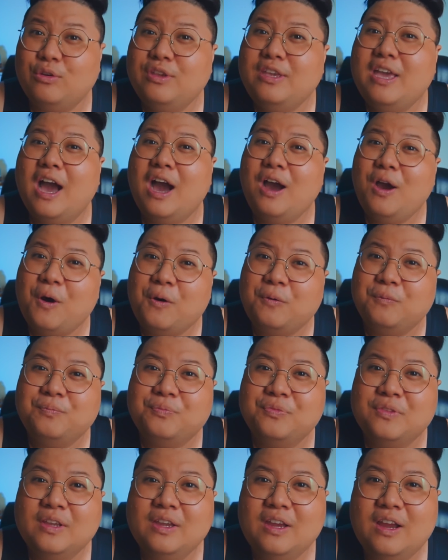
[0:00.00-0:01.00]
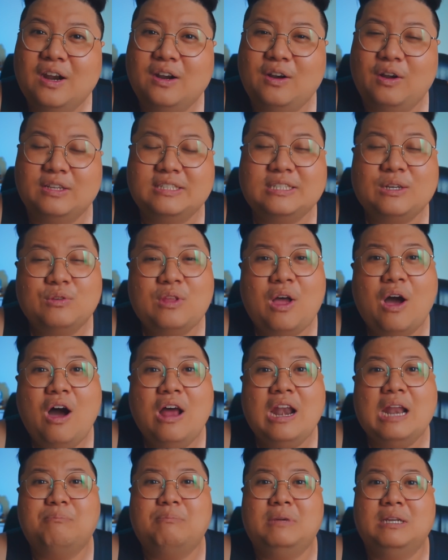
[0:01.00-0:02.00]
có nhớ không rồi sau
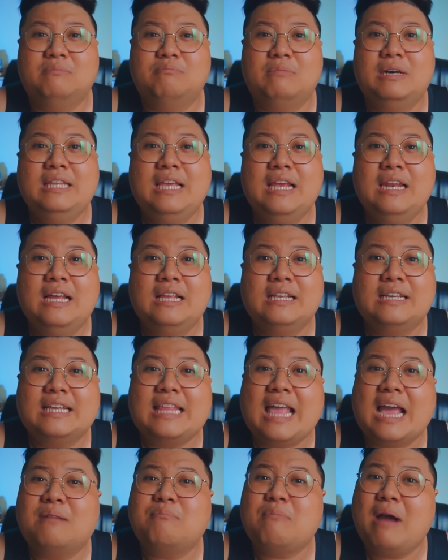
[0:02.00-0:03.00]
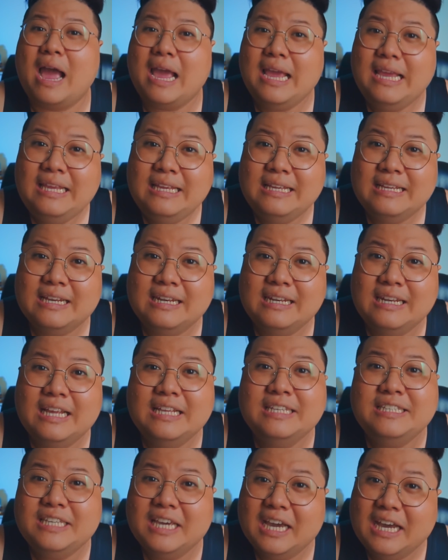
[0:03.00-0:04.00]
đó là mình mới đi lên cái thang máy
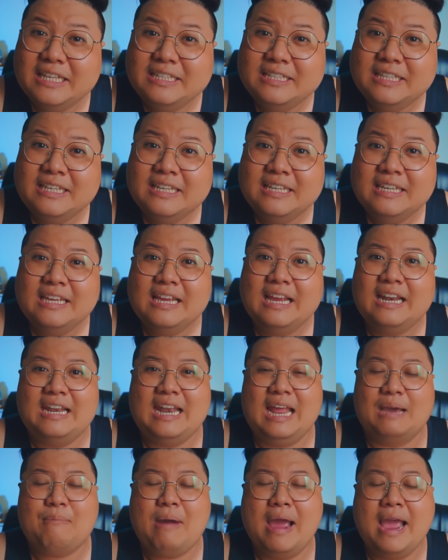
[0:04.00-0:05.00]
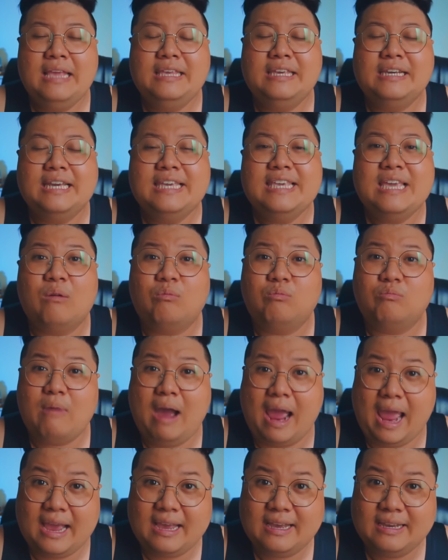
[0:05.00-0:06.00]
lên trên là bán những cái dòng
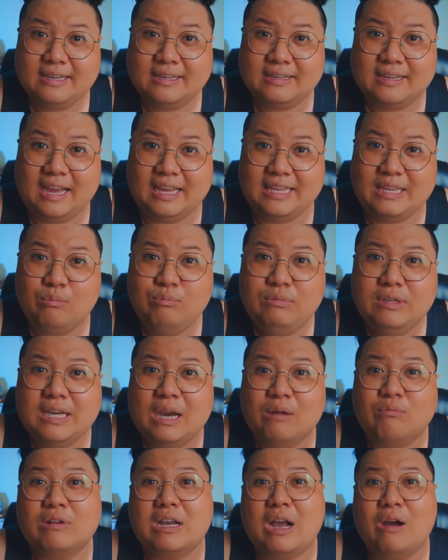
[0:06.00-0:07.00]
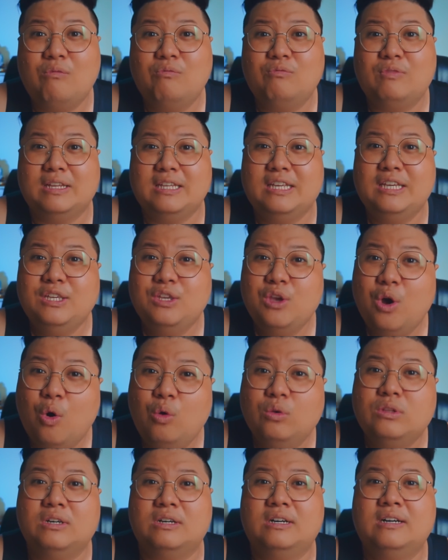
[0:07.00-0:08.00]
bạc à, giống như Hồng Kông và đi
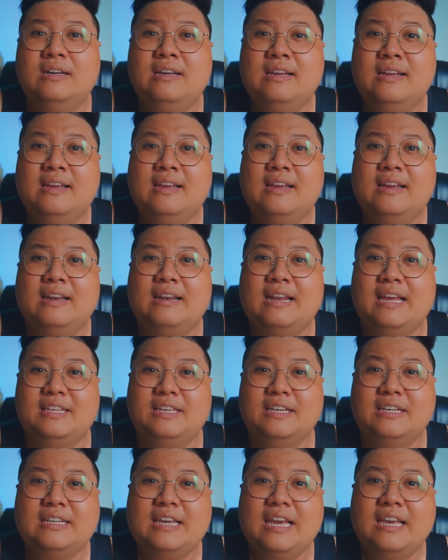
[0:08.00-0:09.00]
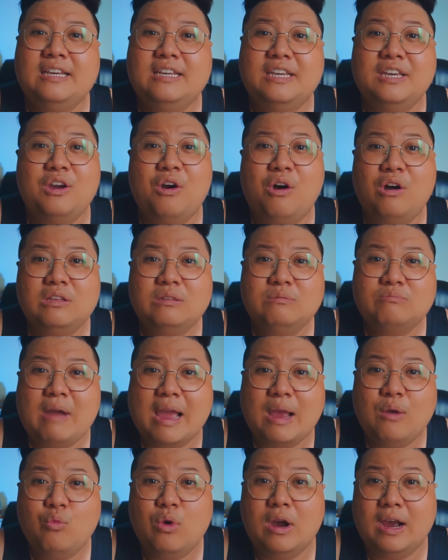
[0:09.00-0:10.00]
vô nữa là những cái kiosk
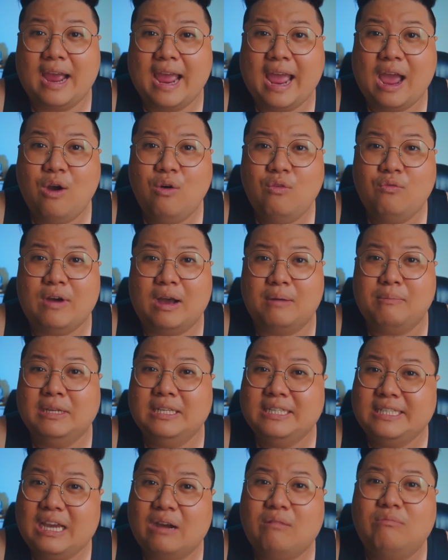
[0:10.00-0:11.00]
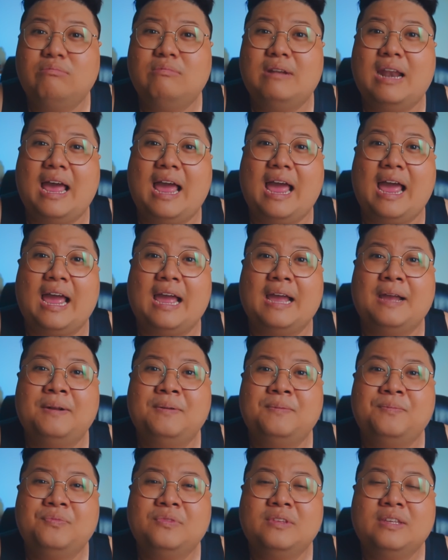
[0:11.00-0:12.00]
bán quần áo và bên trong là
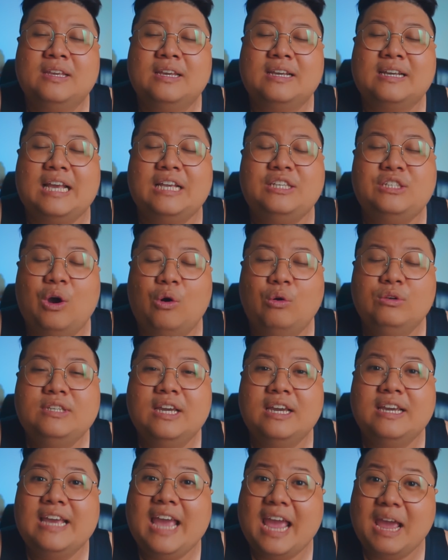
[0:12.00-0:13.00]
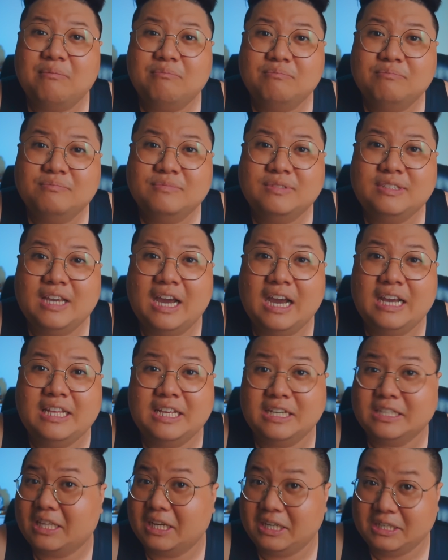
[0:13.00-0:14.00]
cái chỗ chơi game chơi
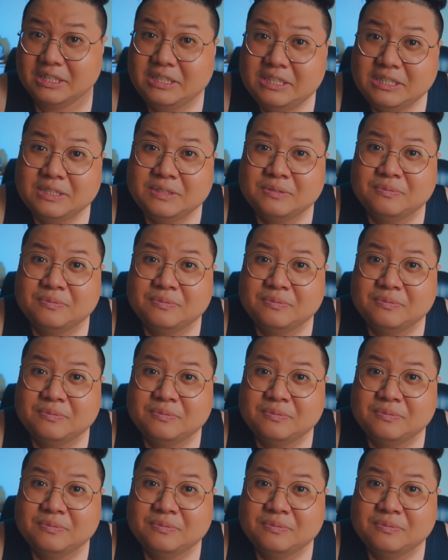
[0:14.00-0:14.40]
điện tử